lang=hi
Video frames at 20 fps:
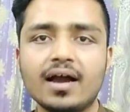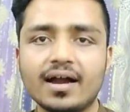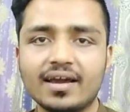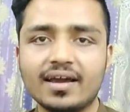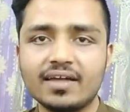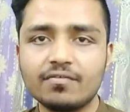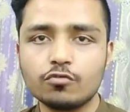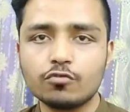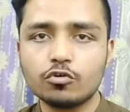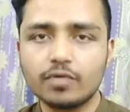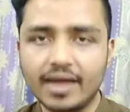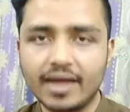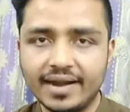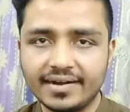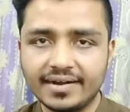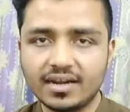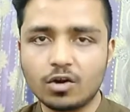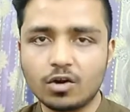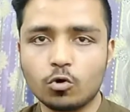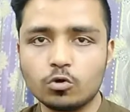अगर वो
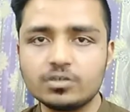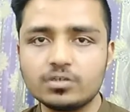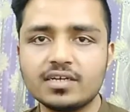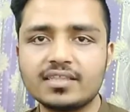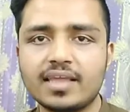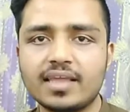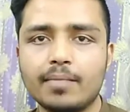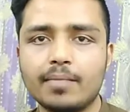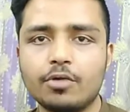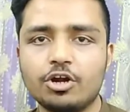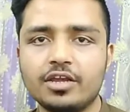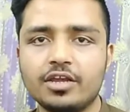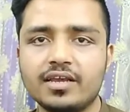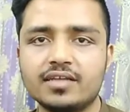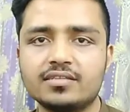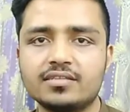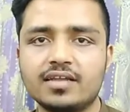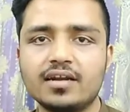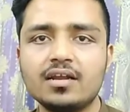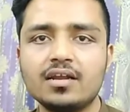एंटर हो जाते हैं बॉडी के
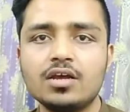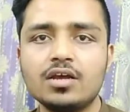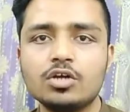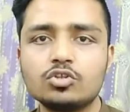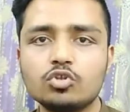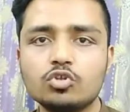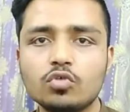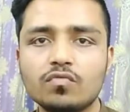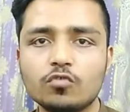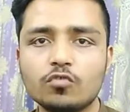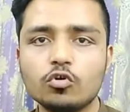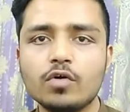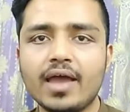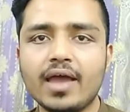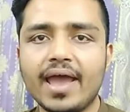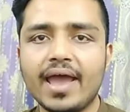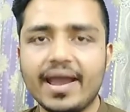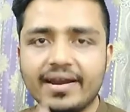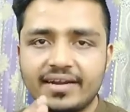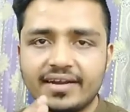अंदर तो वो
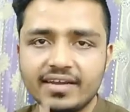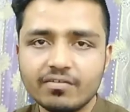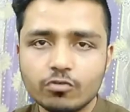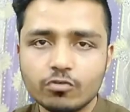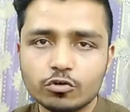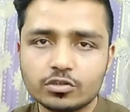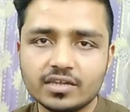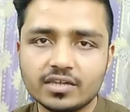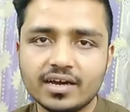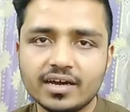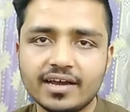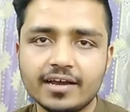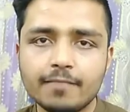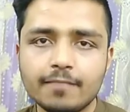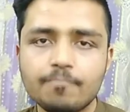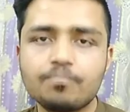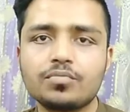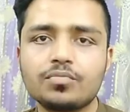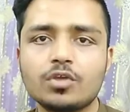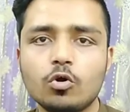एक्टिव होता है
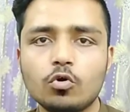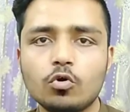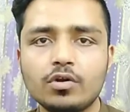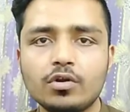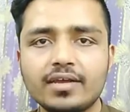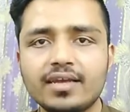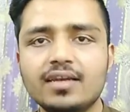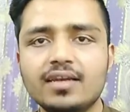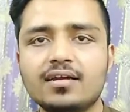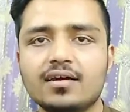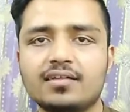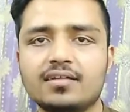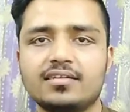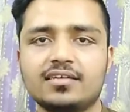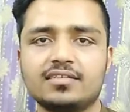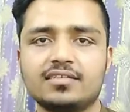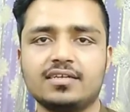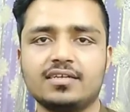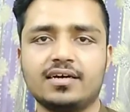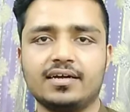और किल कर
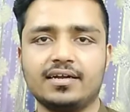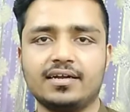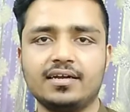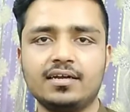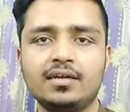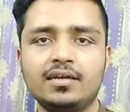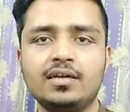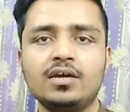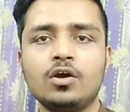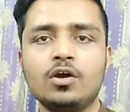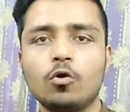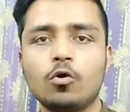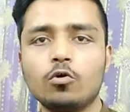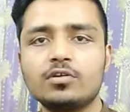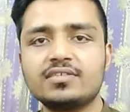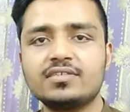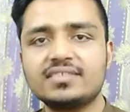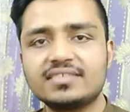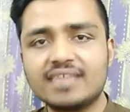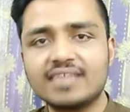देता है
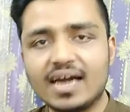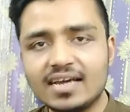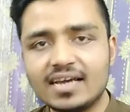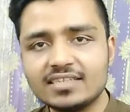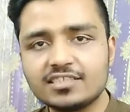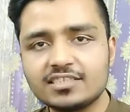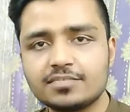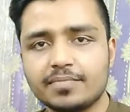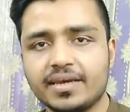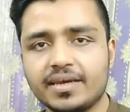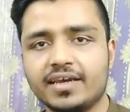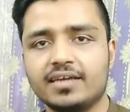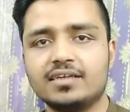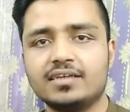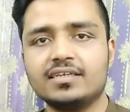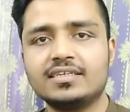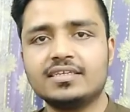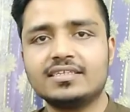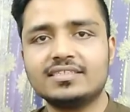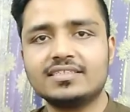और साइंस
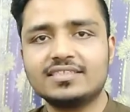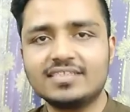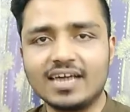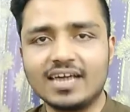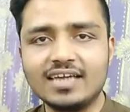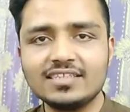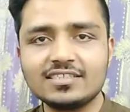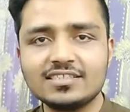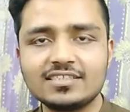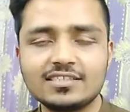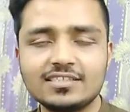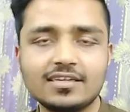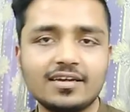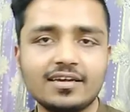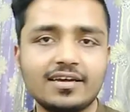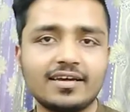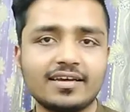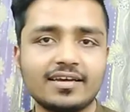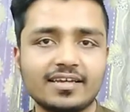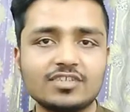में साइंस
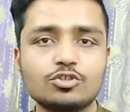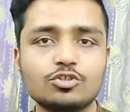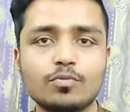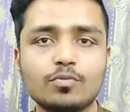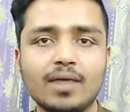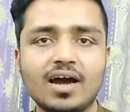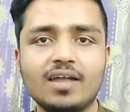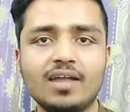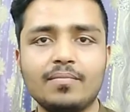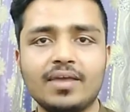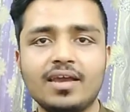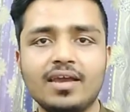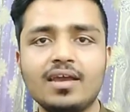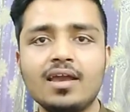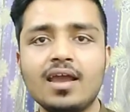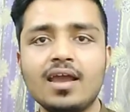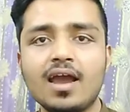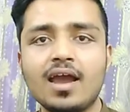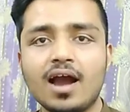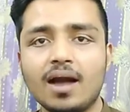की ज़ुबान में
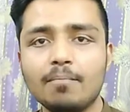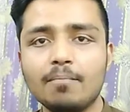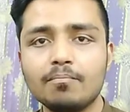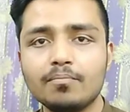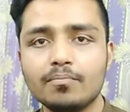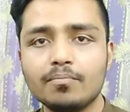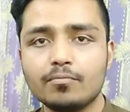हम